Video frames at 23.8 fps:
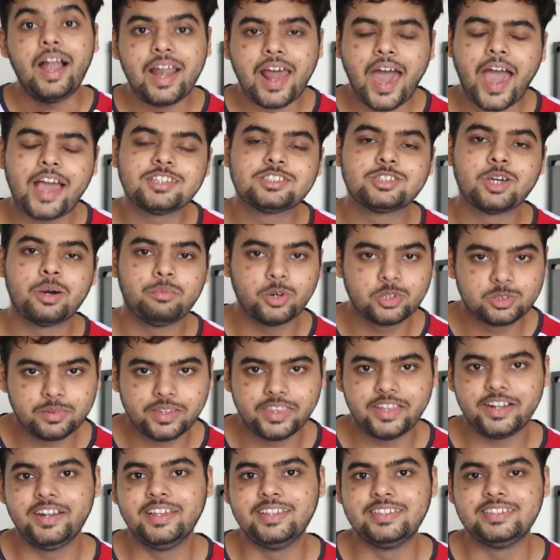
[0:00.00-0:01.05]
एंड आई सपोज
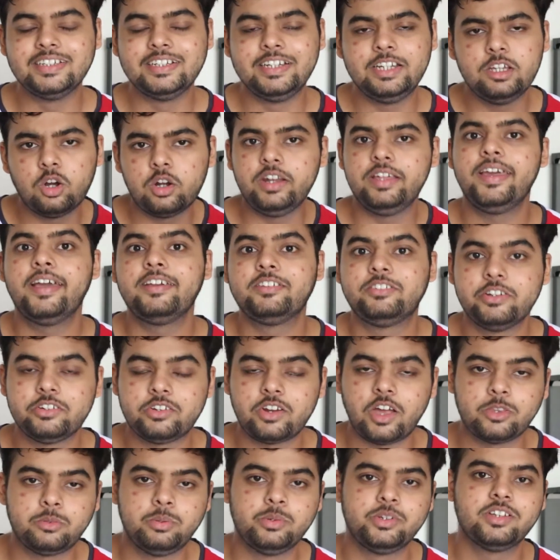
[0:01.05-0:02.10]
मैंने डीसीटी और डीएचडी
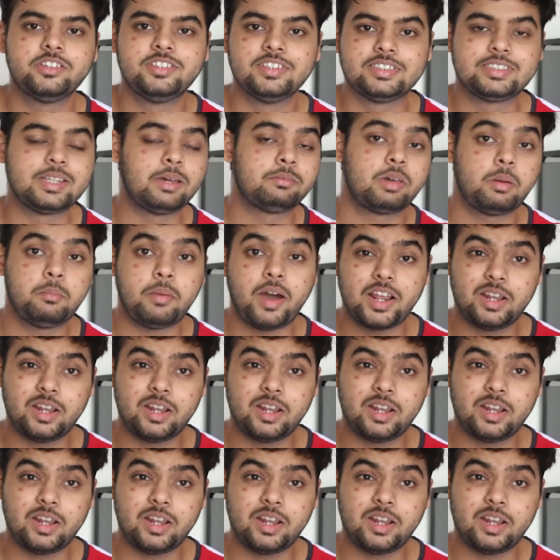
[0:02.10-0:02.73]
ट्रांसमिशन सिस्टम के